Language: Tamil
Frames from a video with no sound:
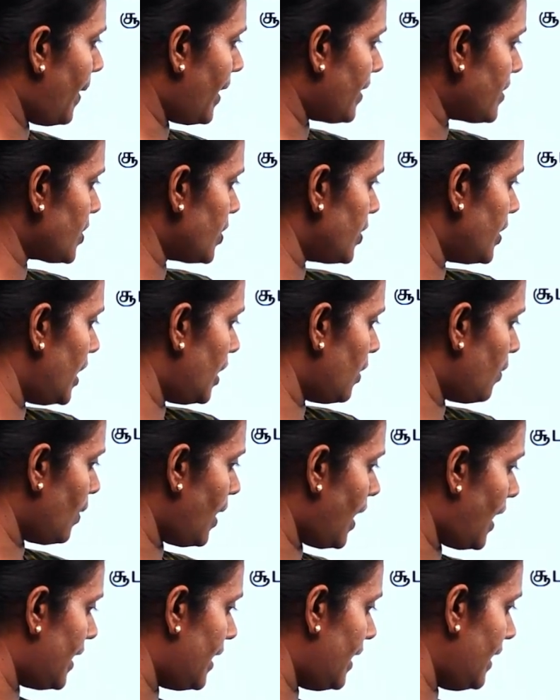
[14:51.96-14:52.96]
பரிசோதனை
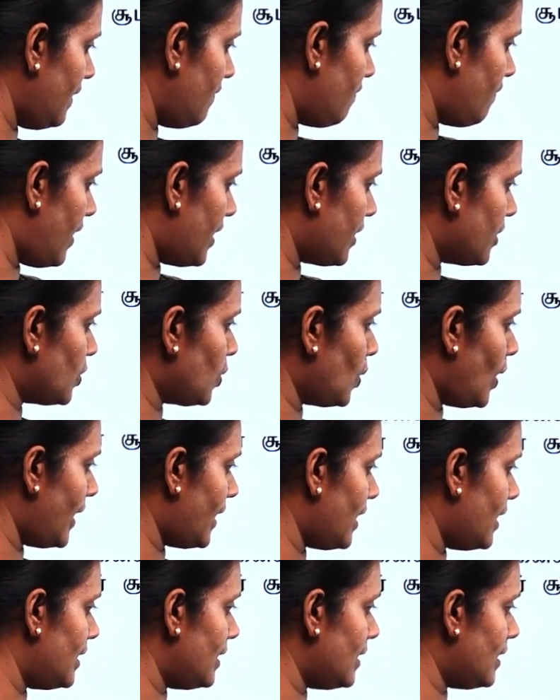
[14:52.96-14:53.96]
குழாயில் இவ்வாறு
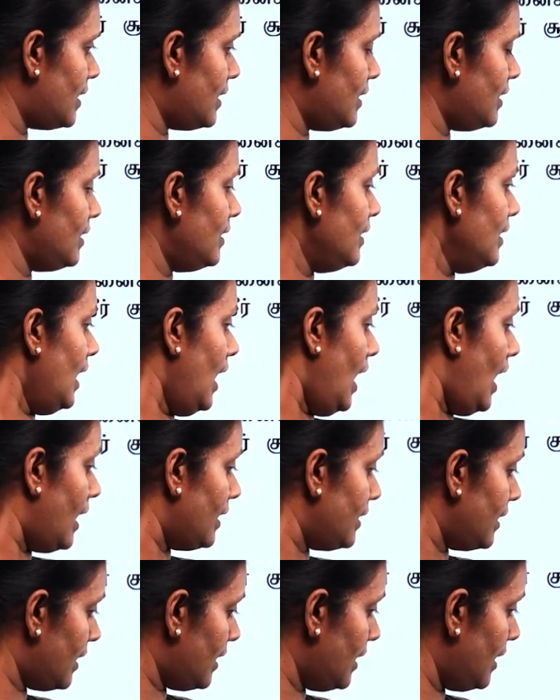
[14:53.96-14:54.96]
துளைகளிட்டு
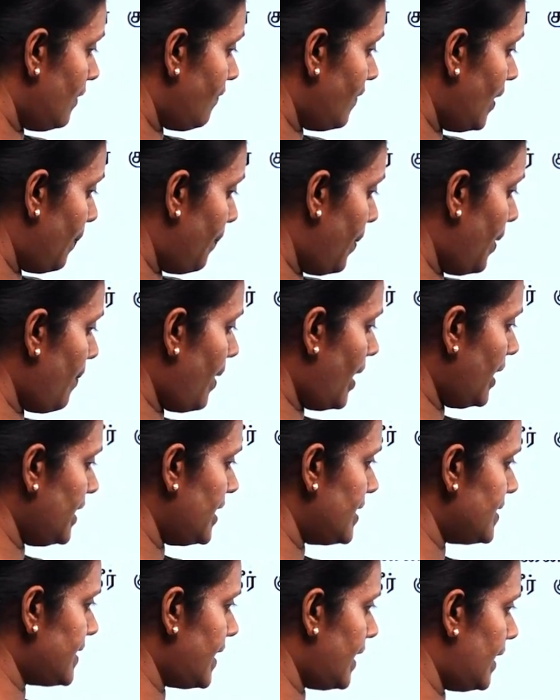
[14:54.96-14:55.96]
அதுக்குள்ள
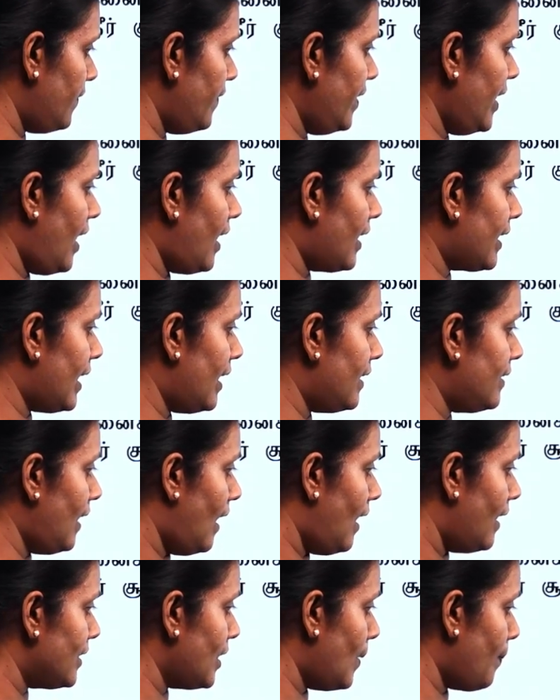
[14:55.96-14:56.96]
வெப்பமானிய செருவி அங்கே
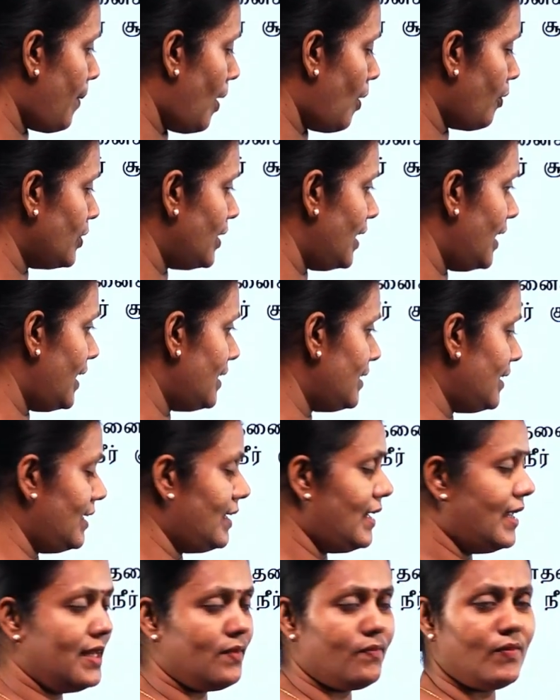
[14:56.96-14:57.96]
அந்த பகுதியிலேருந்து
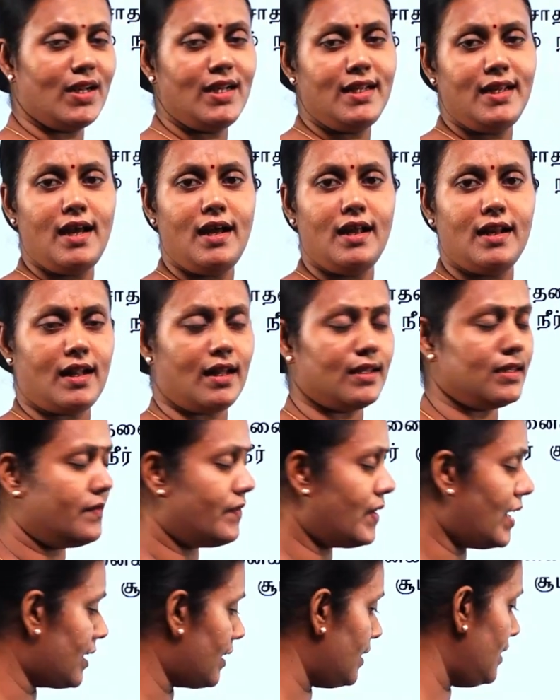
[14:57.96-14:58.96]
நீர்
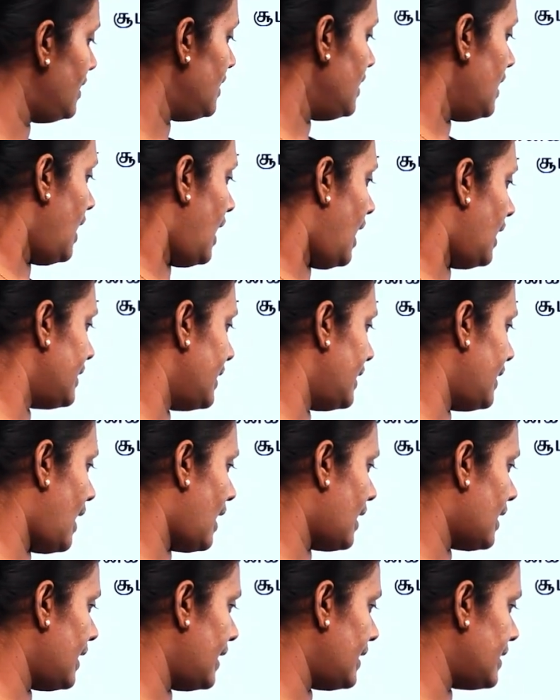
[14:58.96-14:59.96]
வெளியேறாதவாறு அதை
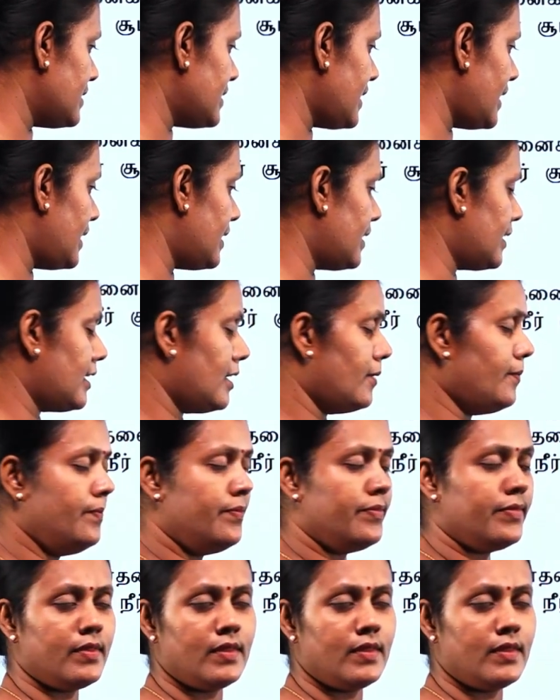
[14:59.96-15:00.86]
நாங்கள் என்ன செய்யிருக்கிறோம்